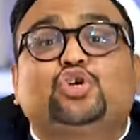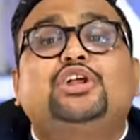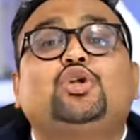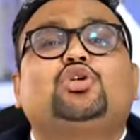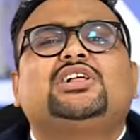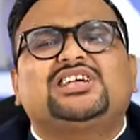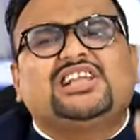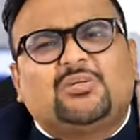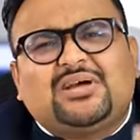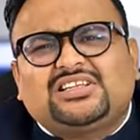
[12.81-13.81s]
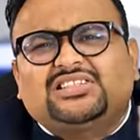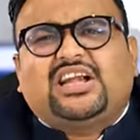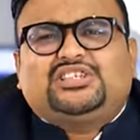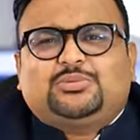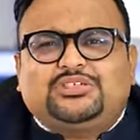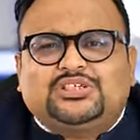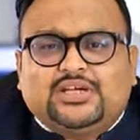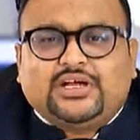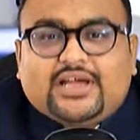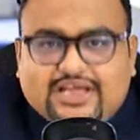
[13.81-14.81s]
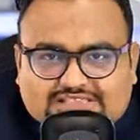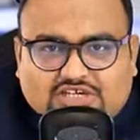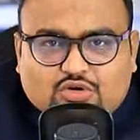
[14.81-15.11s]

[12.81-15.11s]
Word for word: जो कि टोटल सेल का मात्र साढ़े छह परसेंट है ऐसा